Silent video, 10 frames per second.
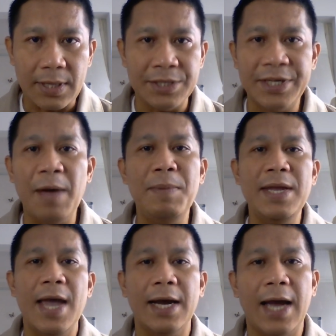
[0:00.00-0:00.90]

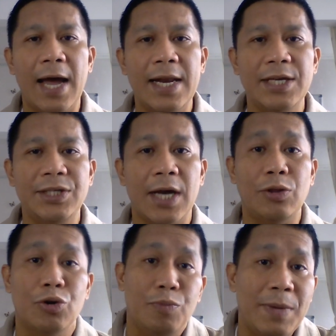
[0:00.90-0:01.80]
Sabi niya, galing
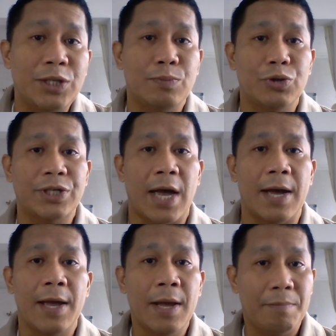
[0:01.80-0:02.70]
siya dun mismo
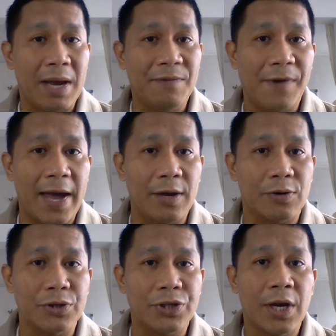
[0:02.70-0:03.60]
sa may
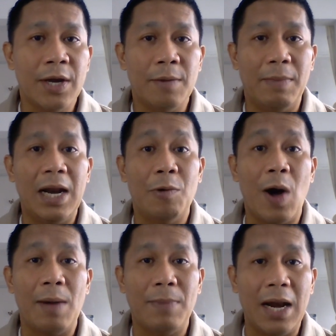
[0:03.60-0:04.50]
virus,
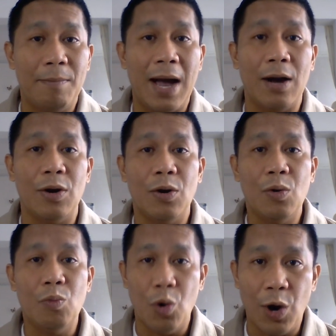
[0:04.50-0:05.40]
malawa,
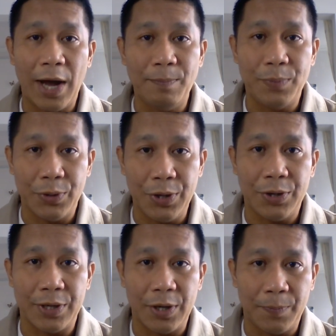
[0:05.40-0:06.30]
malamang Wuhan po
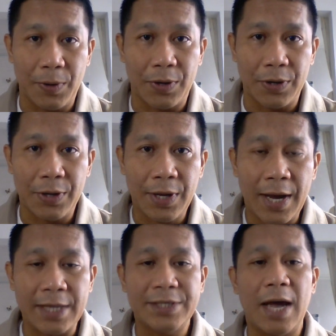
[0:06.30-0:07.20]
yon Ano po?
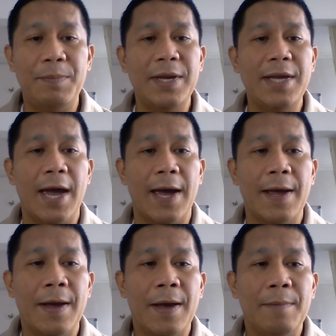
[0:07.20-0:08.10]
At sabi
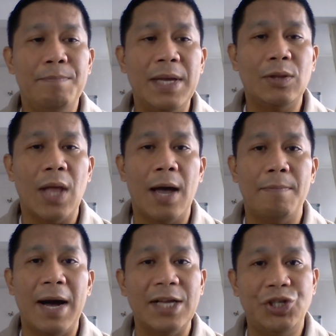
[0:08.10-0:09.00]
niya, bit,
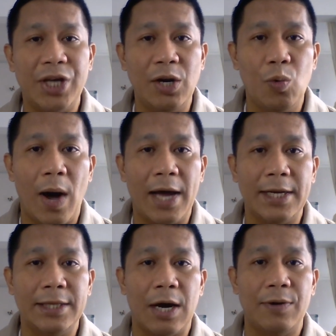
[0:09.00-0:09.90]
uh, mga
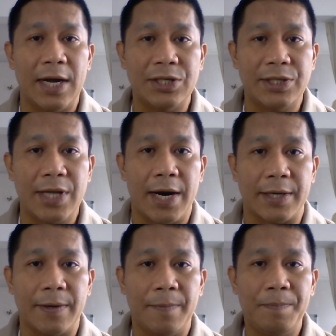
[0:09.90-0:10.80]
January daw
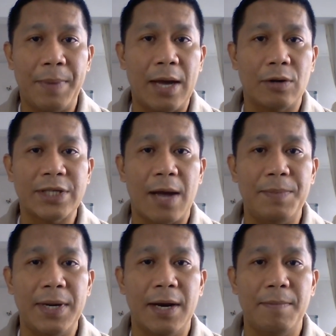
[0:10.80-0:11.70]
nag-start pero
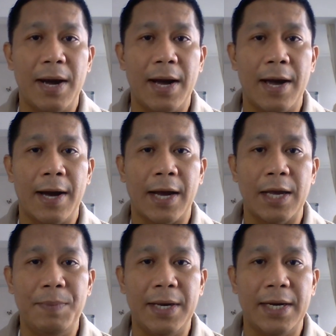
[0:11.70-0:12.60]
sabi ng mga
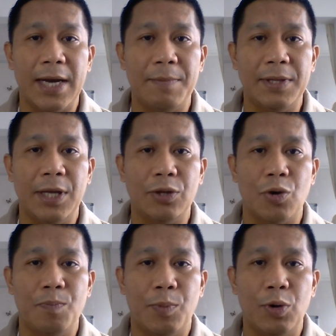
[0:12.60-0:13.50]
kaibigan namin
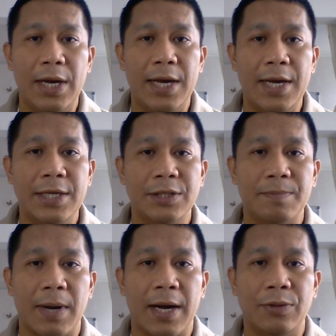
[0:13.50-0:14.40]
ditong
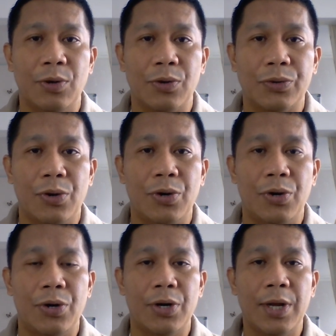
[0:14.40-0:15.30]
polis, mga
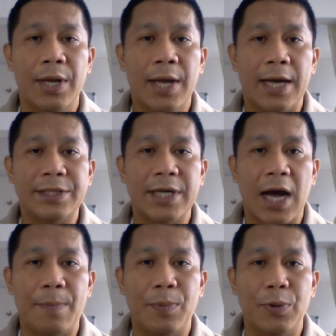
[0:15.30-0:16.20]
doktor, at
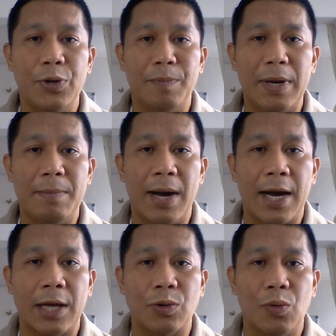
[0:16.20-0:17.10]
saka po yung may
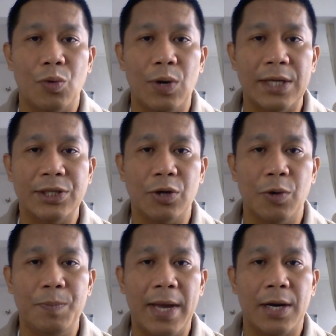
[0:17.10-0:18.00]
mga katungkulan sa
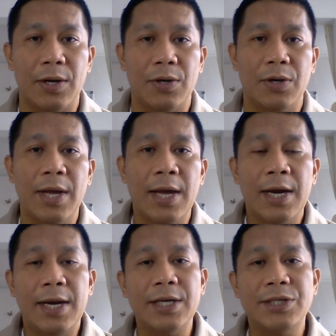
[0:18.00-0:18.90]
gobyerno,
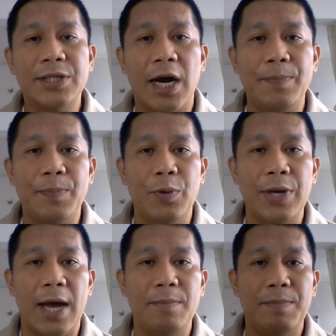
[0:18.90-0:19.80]
nag-start po
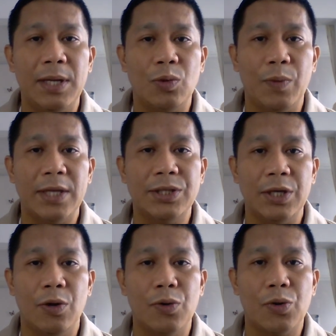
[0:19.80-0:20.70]
yan between
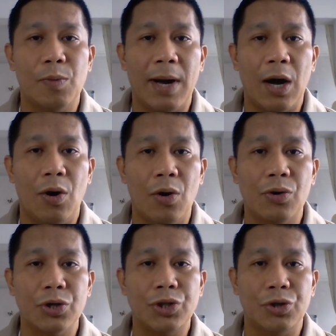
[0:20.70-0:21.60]
siguro mga
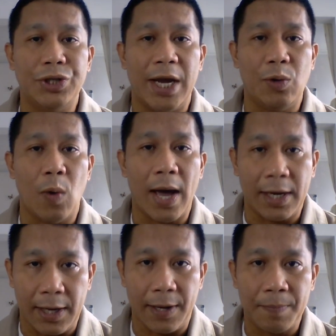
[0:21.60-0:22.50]
August to
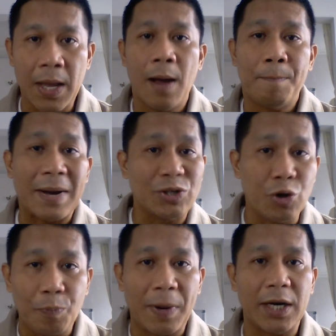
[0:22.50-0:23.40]
January.
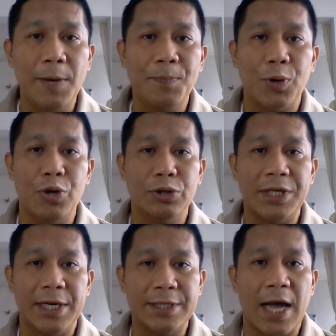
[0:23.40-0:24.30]
Pasok pa rin po yung
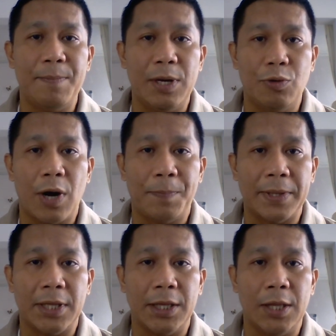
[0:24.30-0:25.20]
sinasabi ng
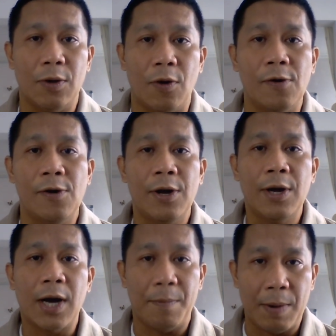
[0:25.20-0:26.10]
kapatid nung
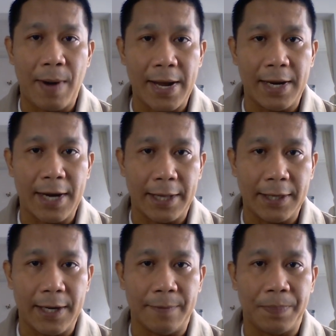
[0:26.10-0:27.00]
kababayan
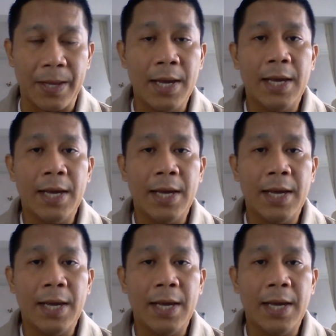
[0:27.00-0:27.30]
natin.